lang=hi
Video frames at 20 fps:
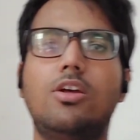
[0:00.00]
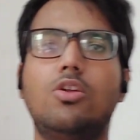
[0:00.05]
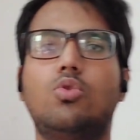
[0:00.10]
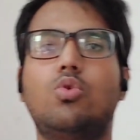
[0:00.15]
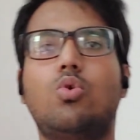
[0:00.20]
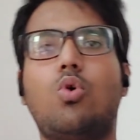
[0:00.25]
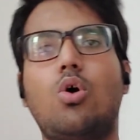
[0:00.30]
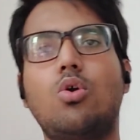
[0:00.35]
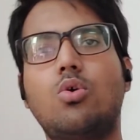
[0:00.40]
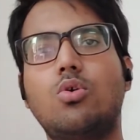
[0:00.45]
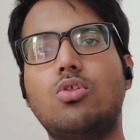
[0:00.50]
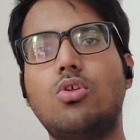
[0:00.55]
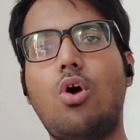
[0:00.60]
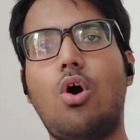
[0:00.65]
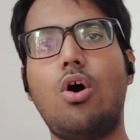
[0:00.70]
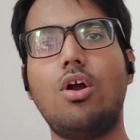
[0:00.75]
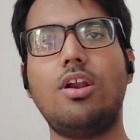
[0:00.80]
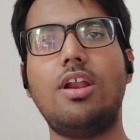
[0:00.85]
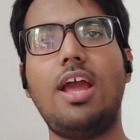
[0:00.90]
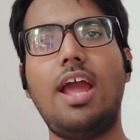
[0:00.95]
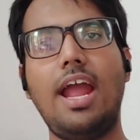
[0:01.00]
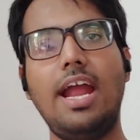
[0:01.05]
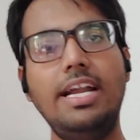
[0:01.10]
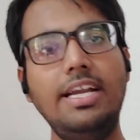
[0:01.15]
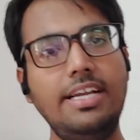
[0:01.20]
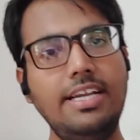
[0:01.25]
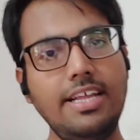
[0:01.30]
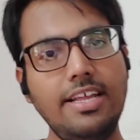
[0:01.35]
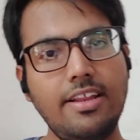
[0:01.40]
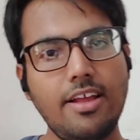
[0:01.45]
तो कौन कौन से हॉर्न है
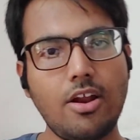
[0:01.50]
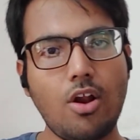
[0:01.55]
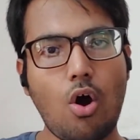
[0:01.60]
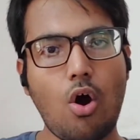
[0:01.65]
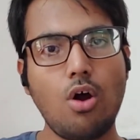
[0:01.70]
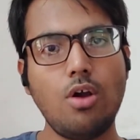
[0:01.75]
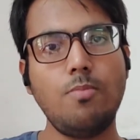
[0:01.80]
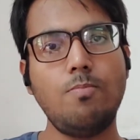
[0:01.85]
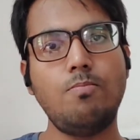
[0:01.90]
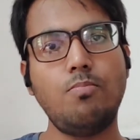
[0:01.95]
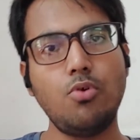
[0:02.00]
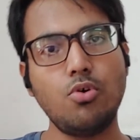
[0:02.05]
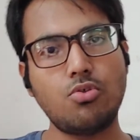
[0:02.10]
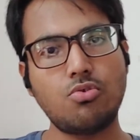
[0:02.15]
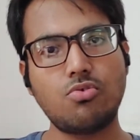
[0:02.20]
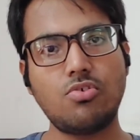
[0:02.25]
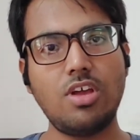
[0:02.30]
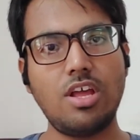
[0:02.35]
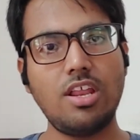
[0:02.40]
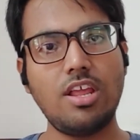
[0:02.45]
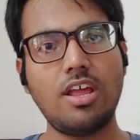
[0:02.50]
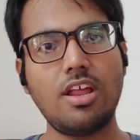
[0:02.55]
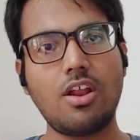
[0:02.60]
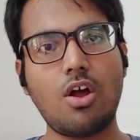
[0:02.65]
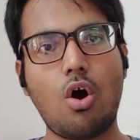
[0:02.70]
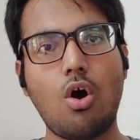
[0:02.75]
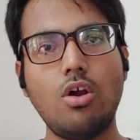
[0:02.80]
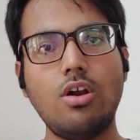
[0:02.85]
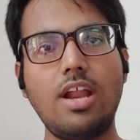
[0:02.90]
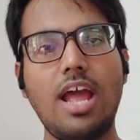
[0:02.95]
इंटीरियर हॉर्न पोस्टीरियर
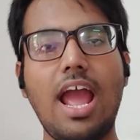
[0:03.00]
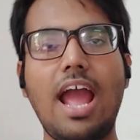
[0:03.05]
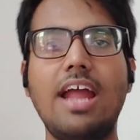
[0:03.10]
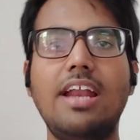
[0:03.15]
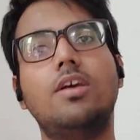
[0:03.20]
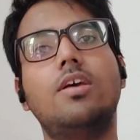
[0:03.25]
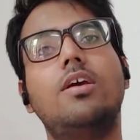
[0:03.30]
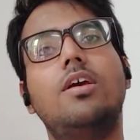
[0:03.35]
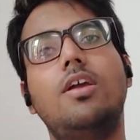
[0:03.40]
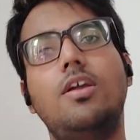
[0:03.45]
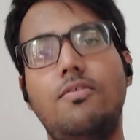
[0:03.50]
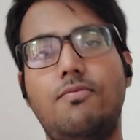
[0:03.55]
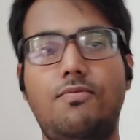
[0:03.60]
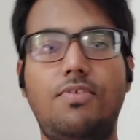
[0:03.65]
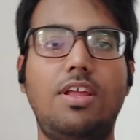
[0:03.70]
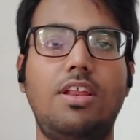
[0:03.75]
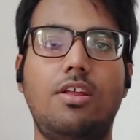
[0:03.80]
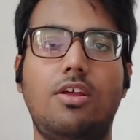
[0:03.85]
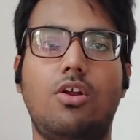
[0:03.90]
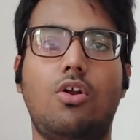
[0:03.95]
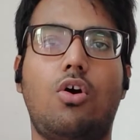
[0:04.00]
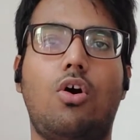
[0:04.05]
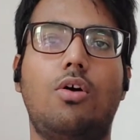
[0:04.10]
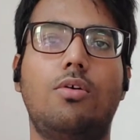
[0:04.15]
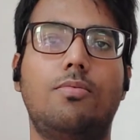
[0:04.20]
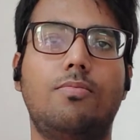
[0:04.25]
हॉर्न एंड इन्फीरियर हॉर्न